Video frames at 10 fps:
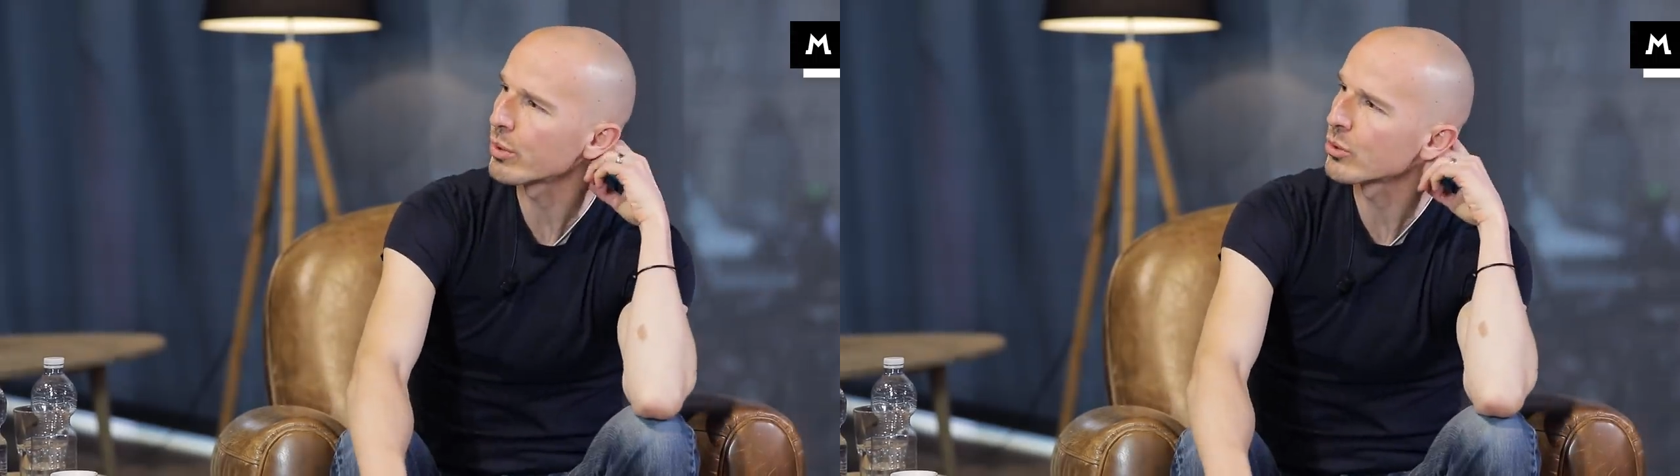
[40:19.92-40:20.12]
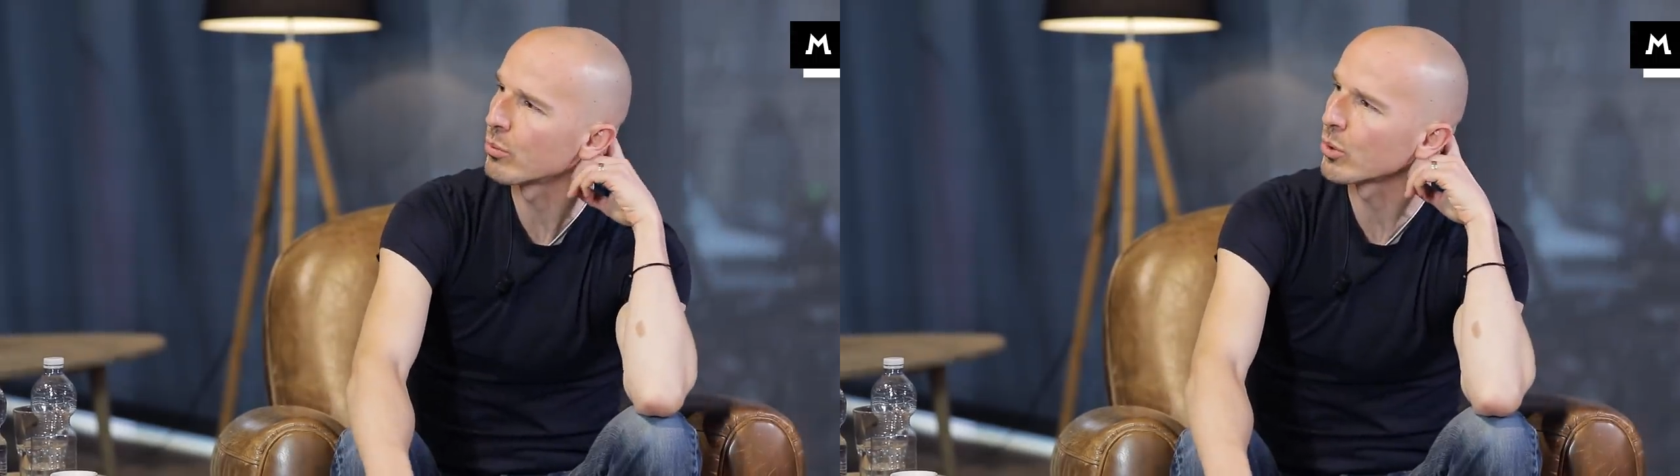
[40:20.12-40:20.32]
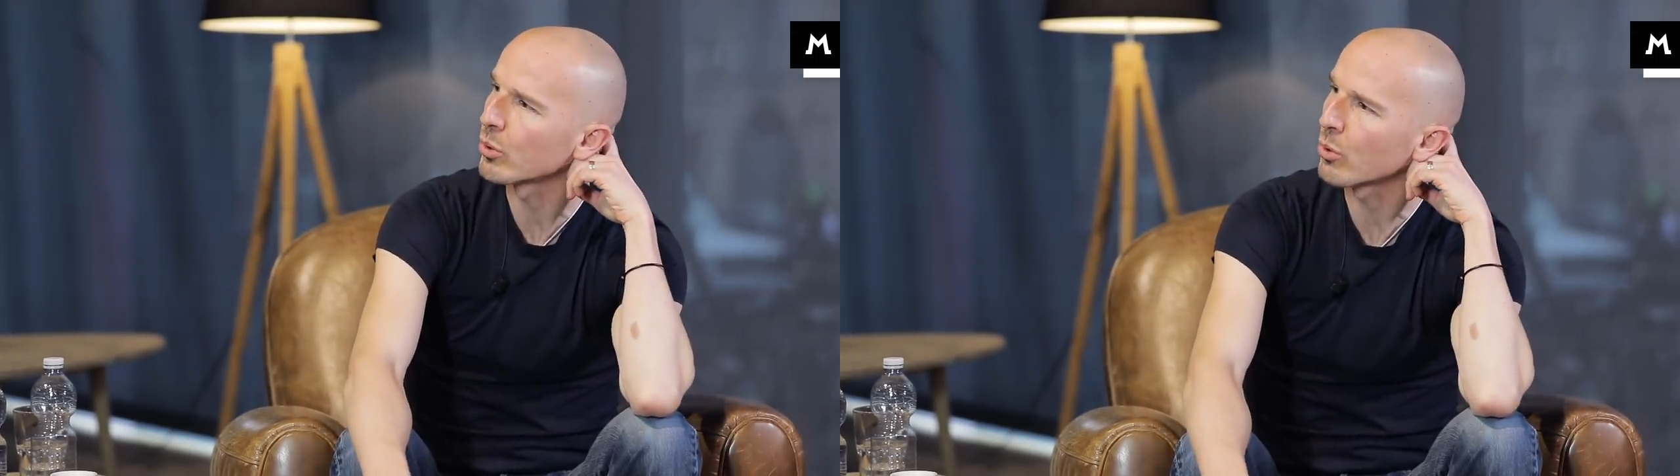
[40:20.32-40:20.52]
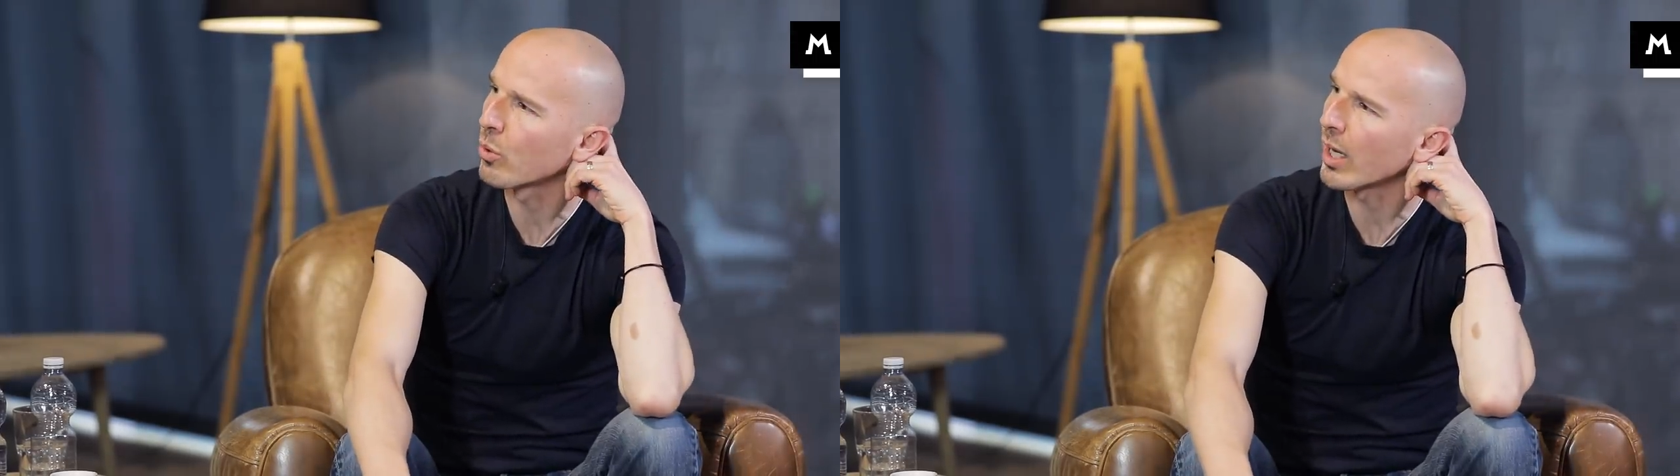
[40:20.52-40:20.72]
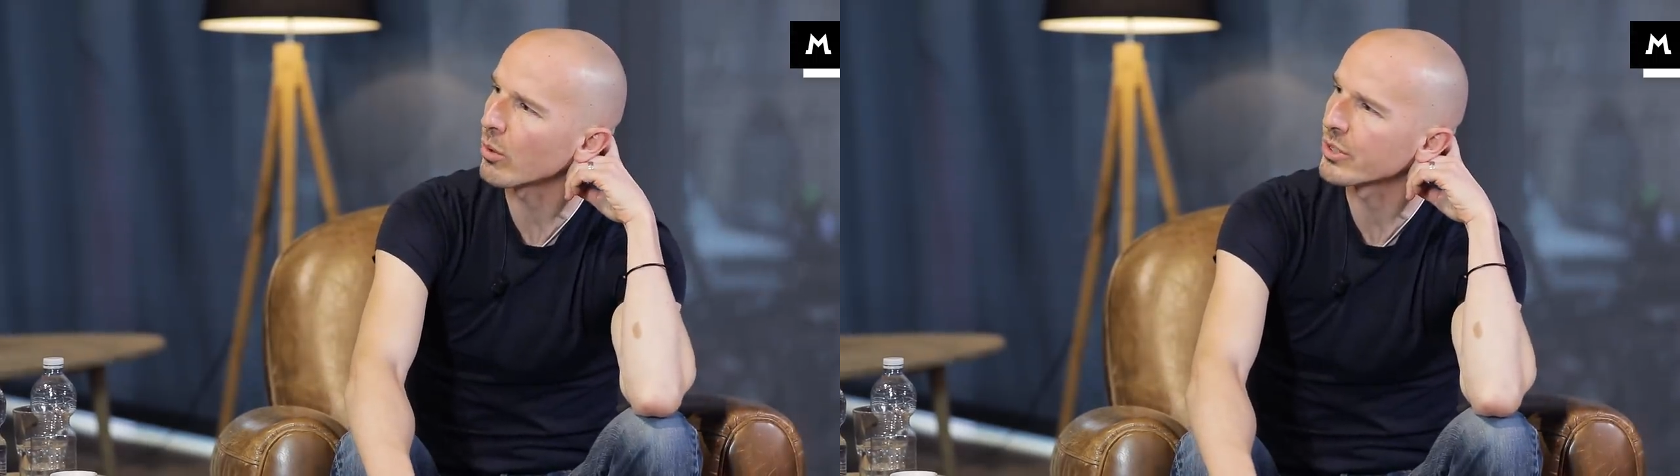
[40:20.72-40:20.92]
questo mondo
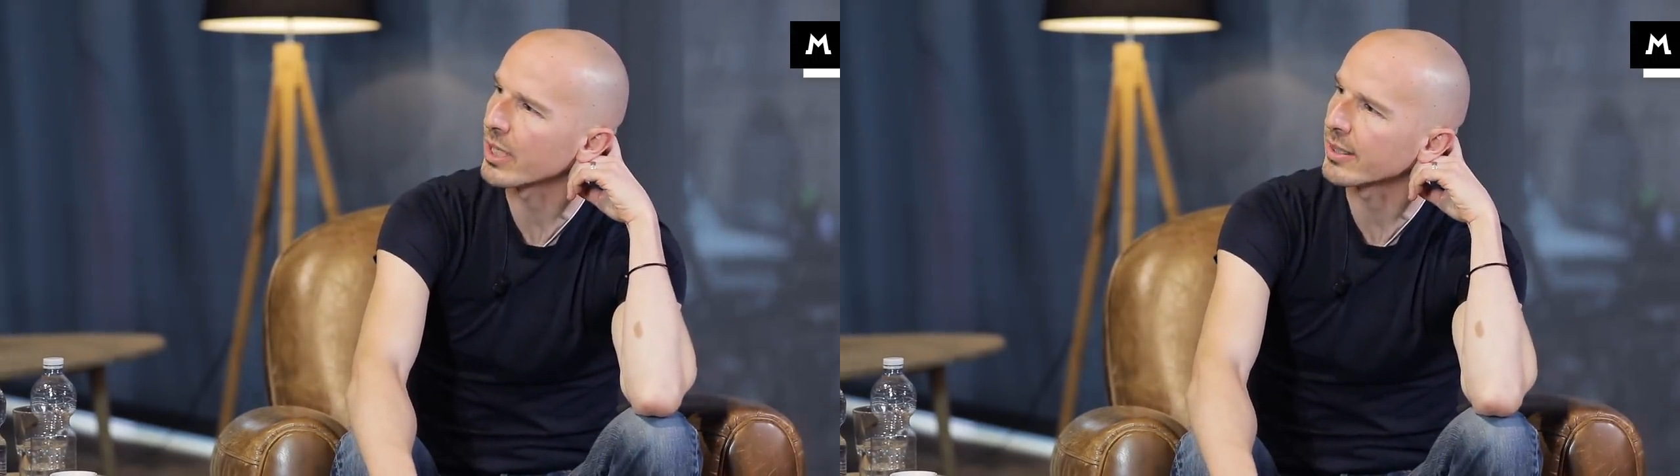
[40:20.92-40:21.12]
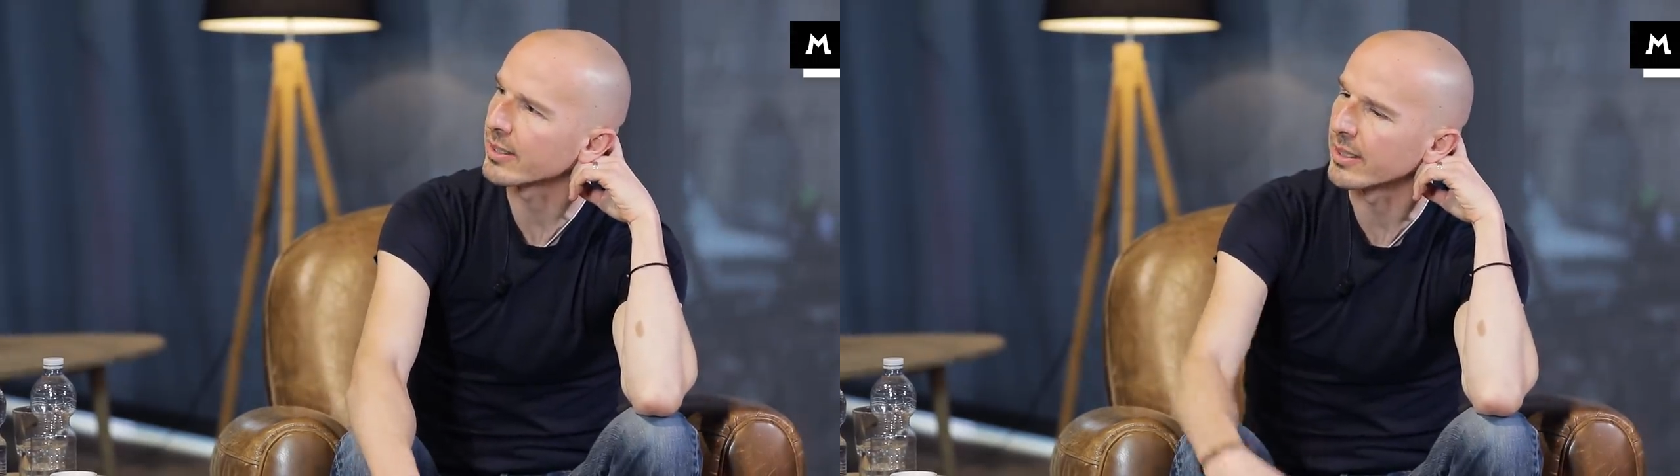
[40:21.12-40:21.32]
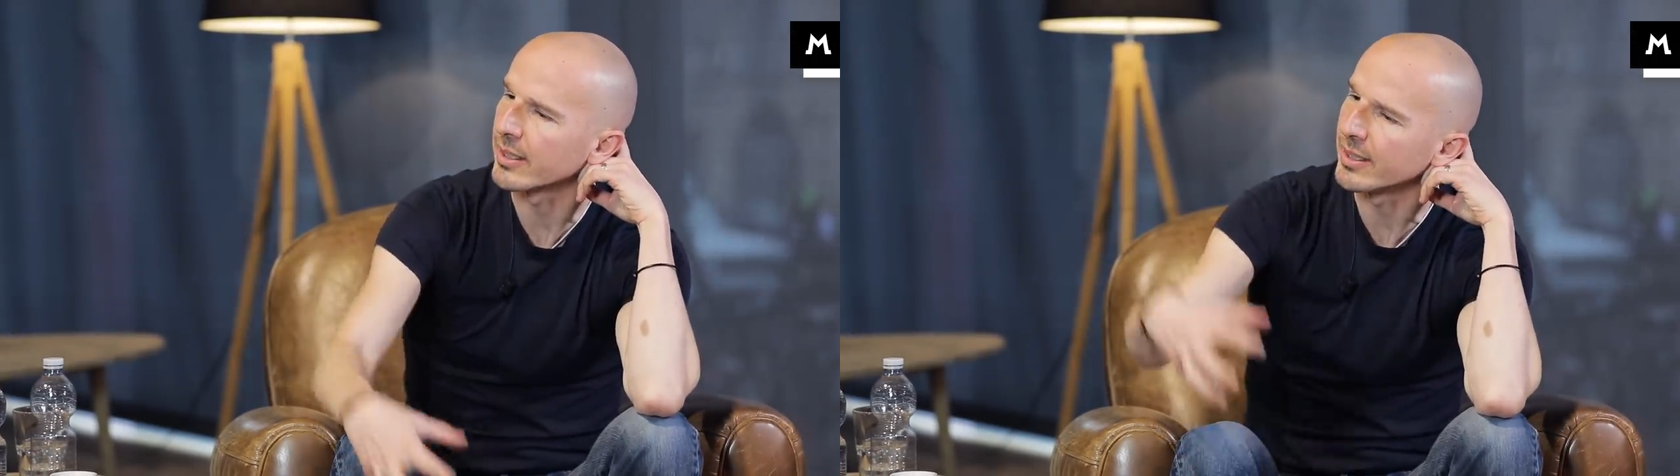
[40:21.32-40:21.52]
qua lo state